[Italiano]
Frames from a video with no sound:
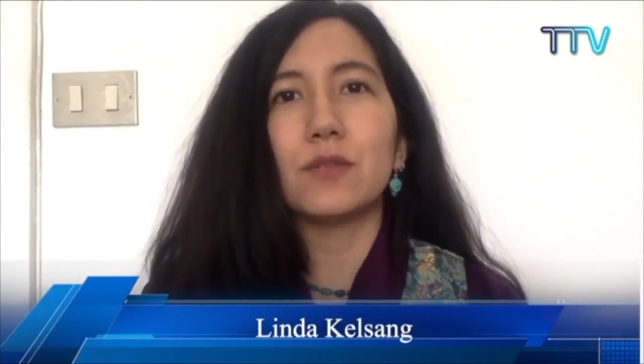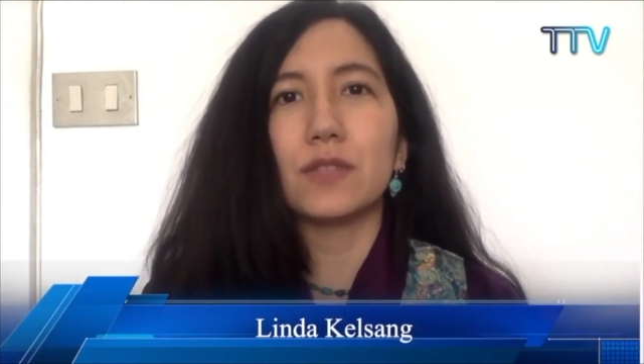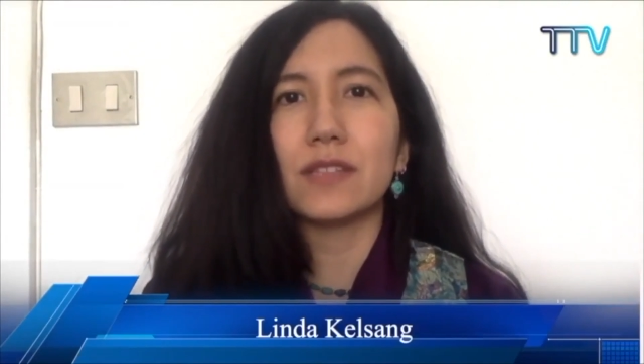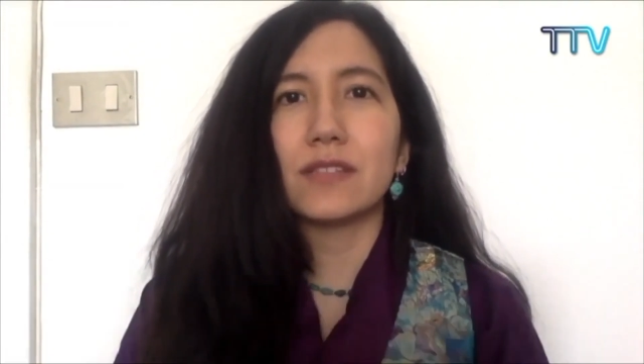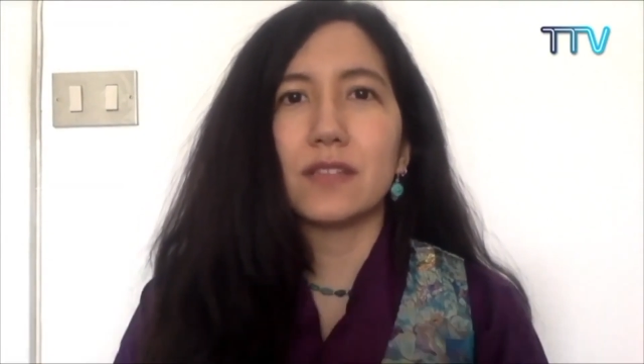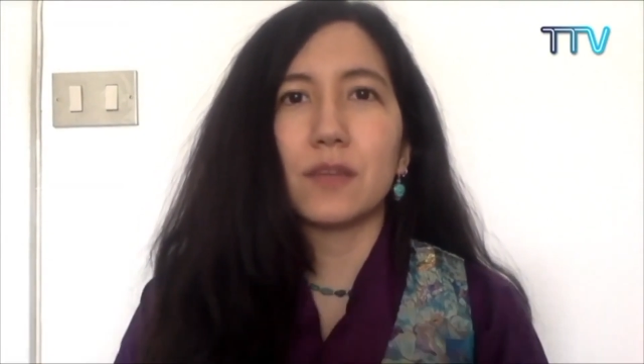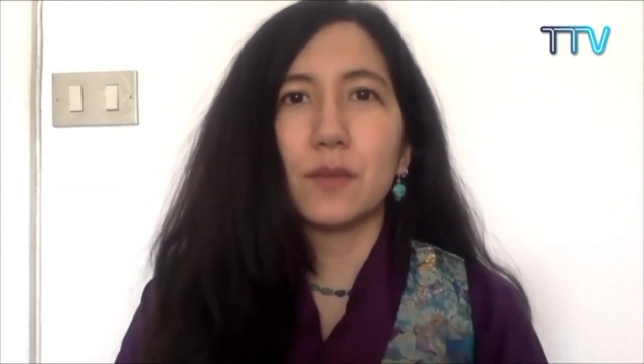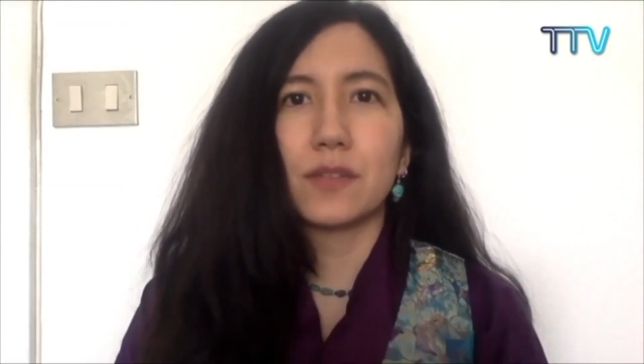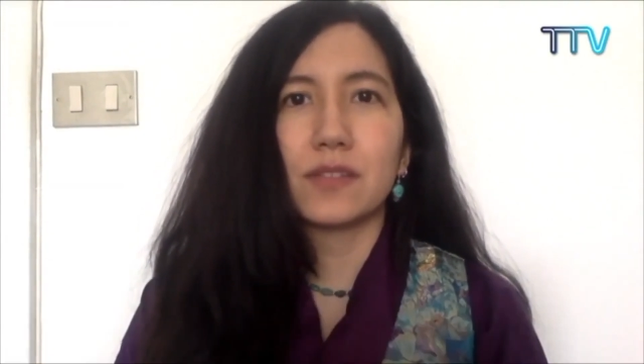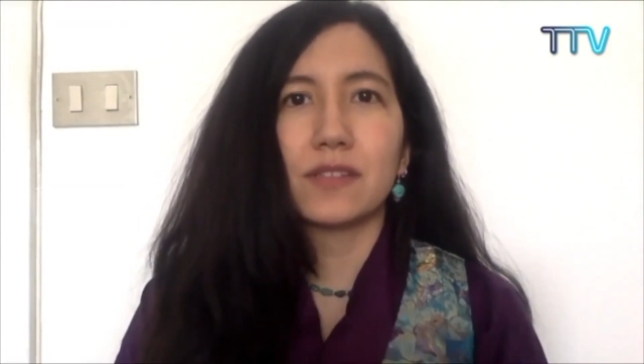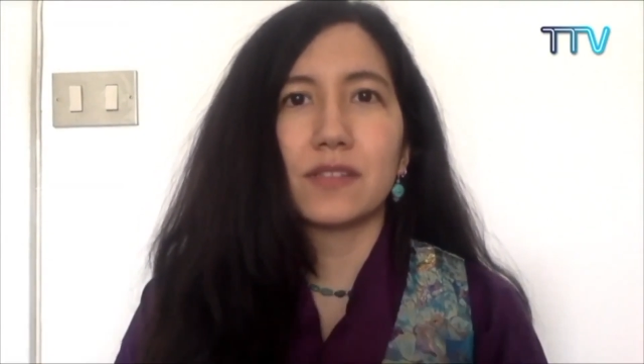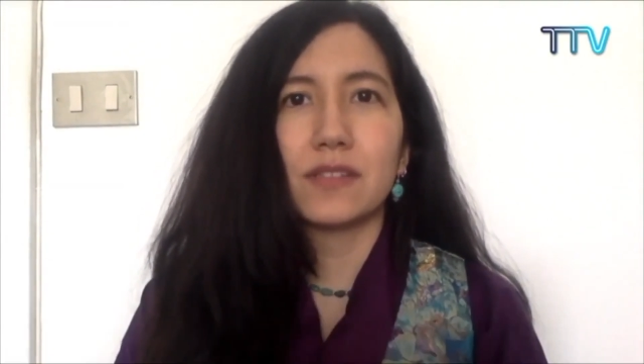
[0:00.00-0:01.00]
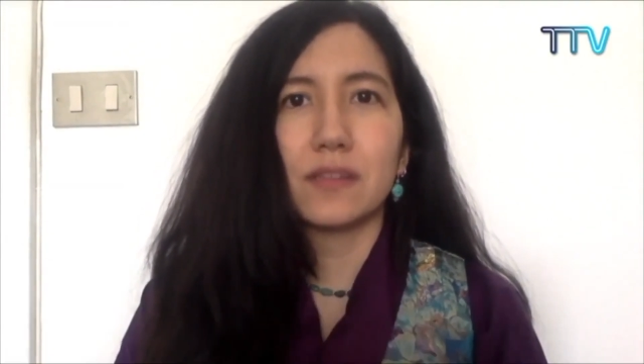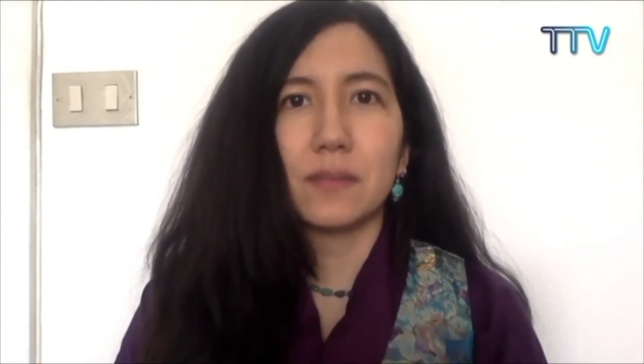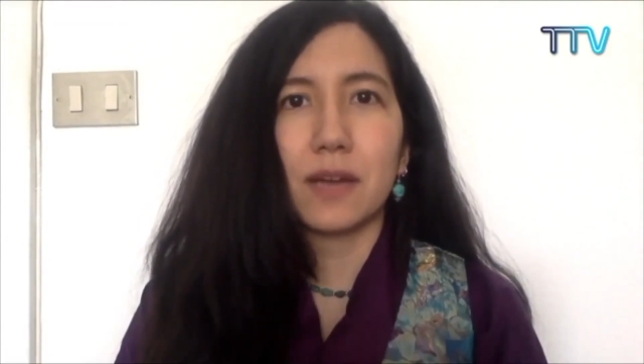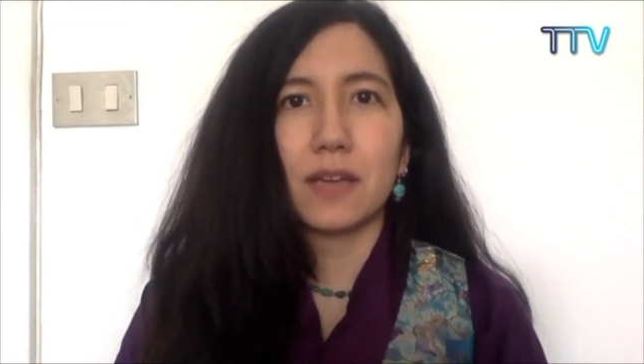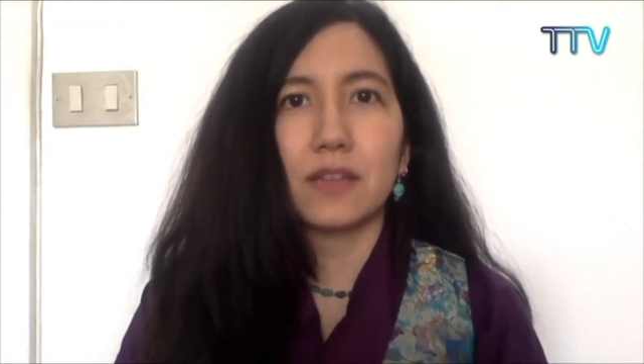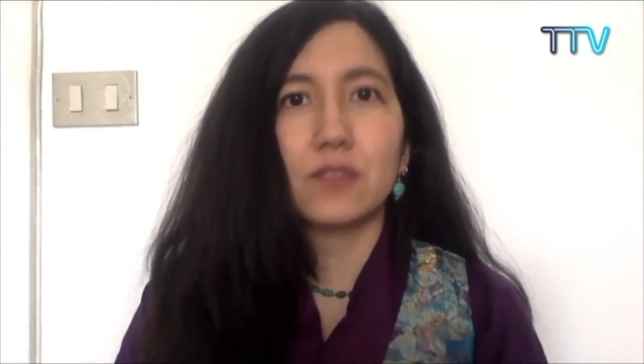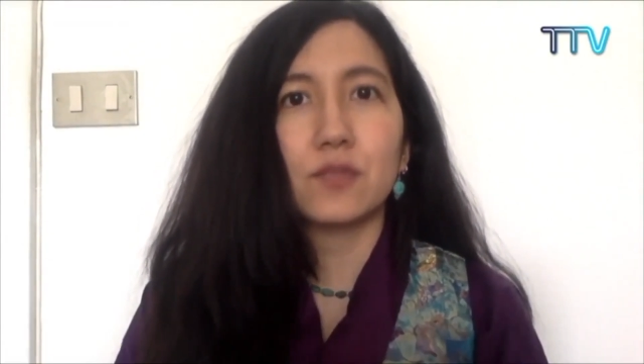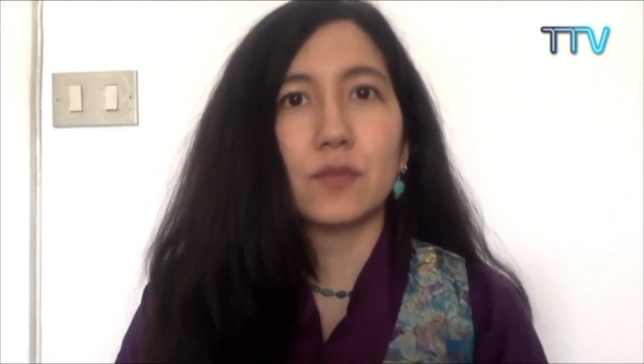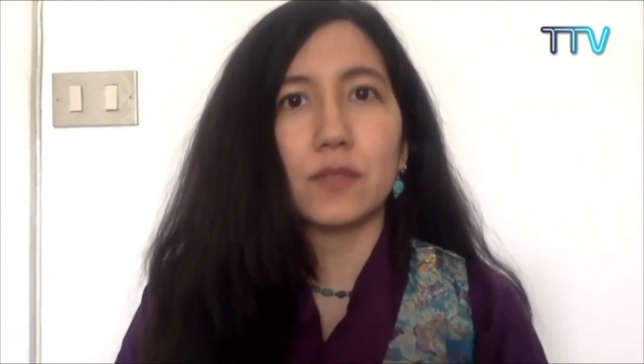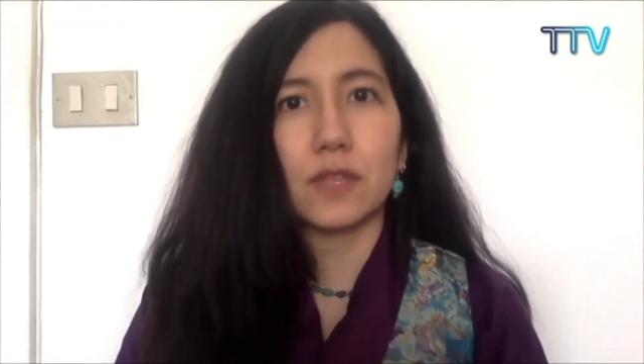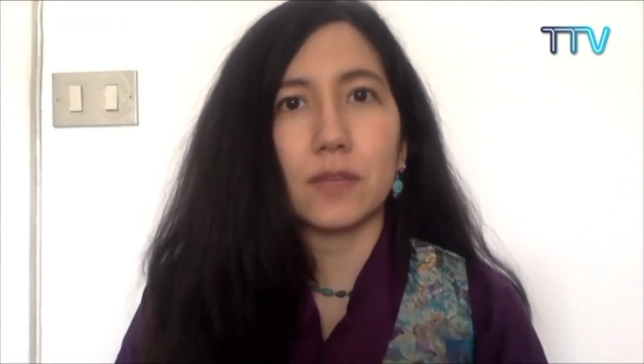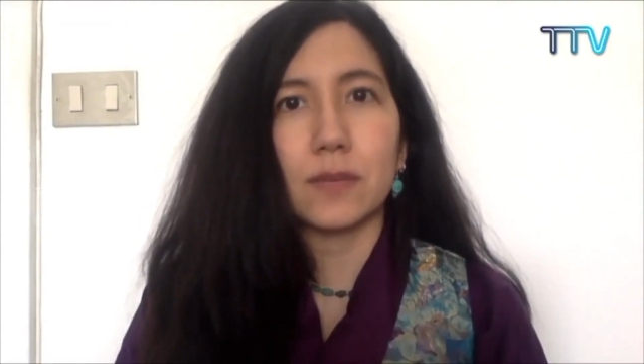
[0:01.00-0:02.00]
notizie di questa settimana sul
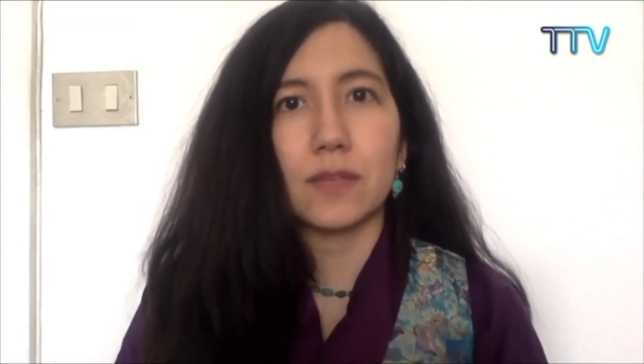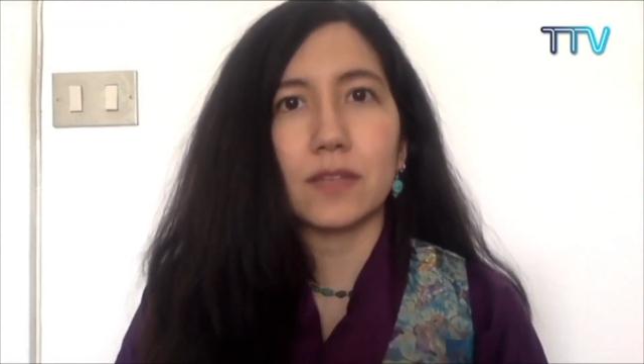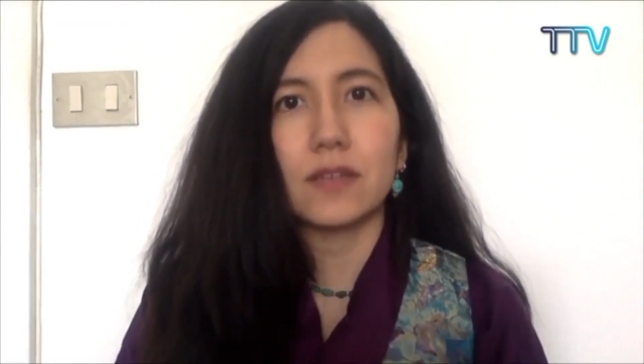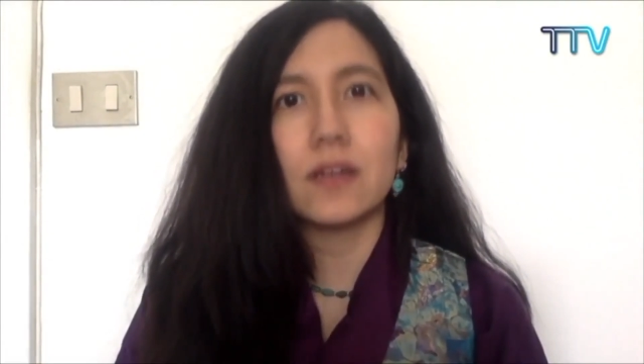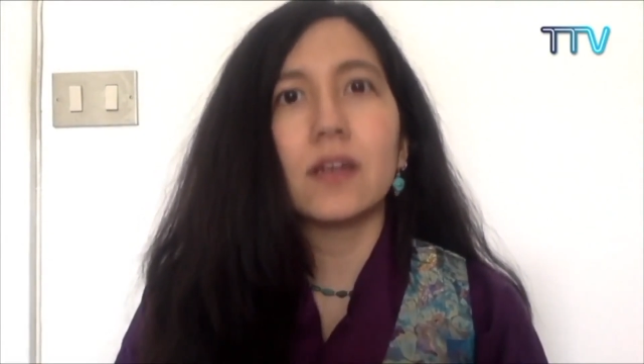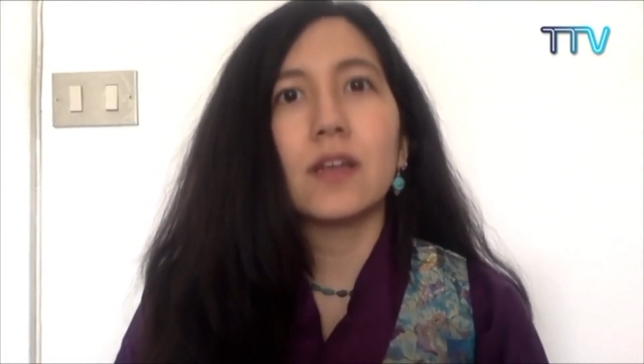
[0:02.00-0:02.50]
Tibet,